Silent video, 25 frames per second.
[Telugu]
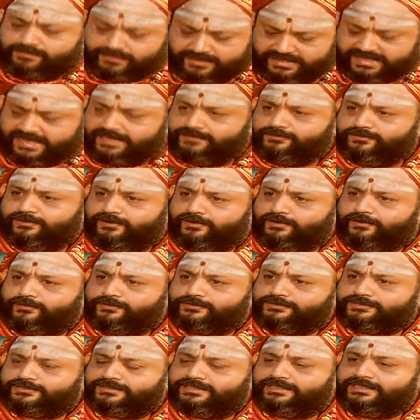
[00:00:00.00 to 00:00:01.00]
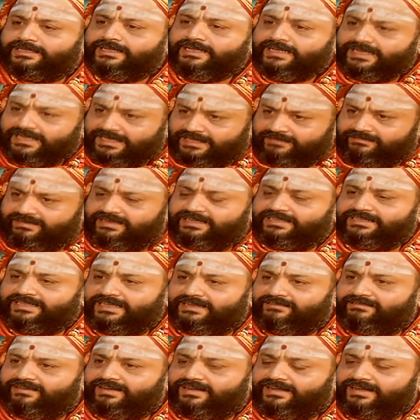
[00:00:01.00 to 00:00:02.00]
ప్రియ ఇందులోనే వస్తుంది ఇవహి
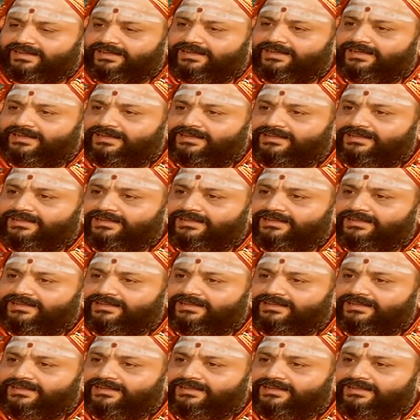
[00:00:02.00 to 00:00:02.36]
దేవాహ